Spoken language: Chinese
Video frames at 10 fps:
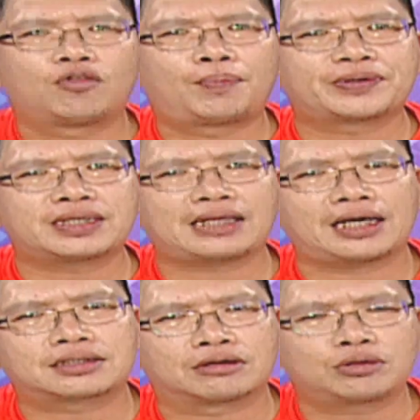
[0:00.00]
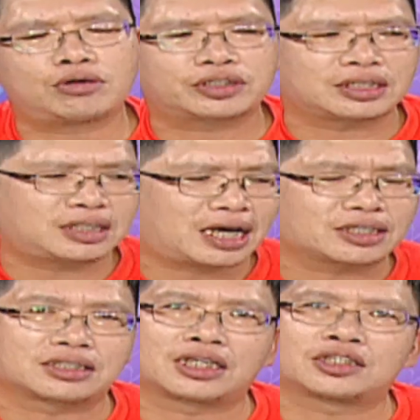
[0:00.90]
我不是那一种落井下
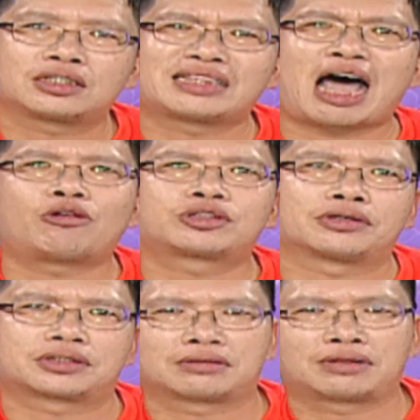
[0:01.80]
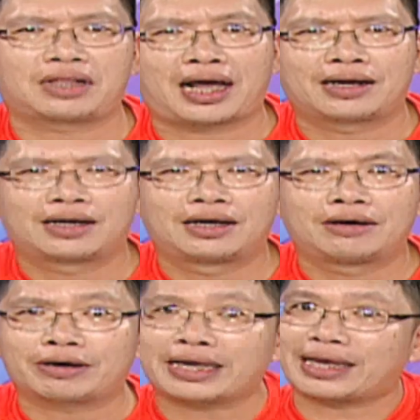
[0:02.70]
石的孬种俗辣。
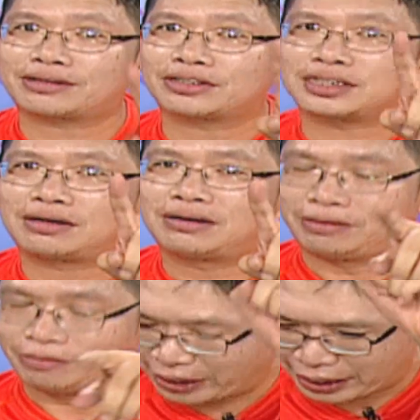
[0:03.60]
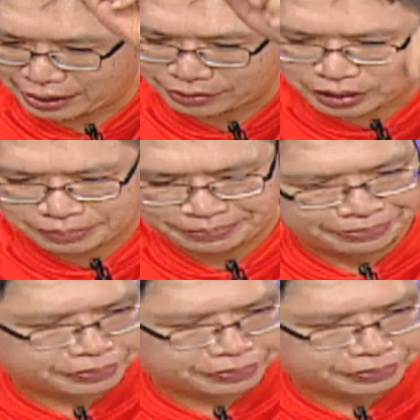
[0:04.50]
我给你看一样东西哦，我给你看一样东西。